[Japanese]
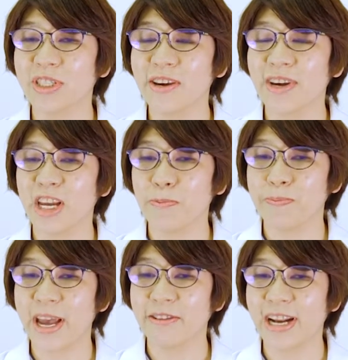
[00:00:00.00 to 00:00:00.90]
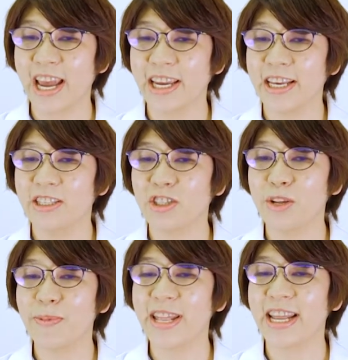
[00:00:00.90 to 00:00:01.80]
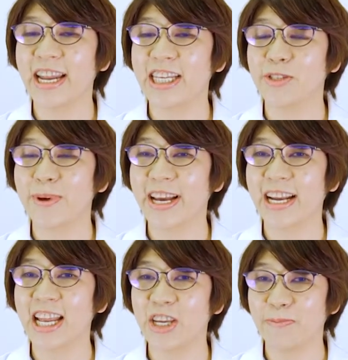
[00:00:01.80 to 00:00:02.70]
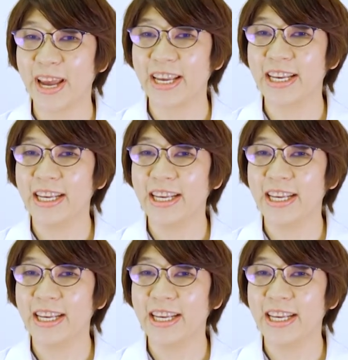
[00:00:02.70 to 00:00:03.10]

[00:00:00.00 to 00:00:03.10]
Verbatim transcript: お茶碗1杯ぐらい、そしてパンなら1枚から2枚、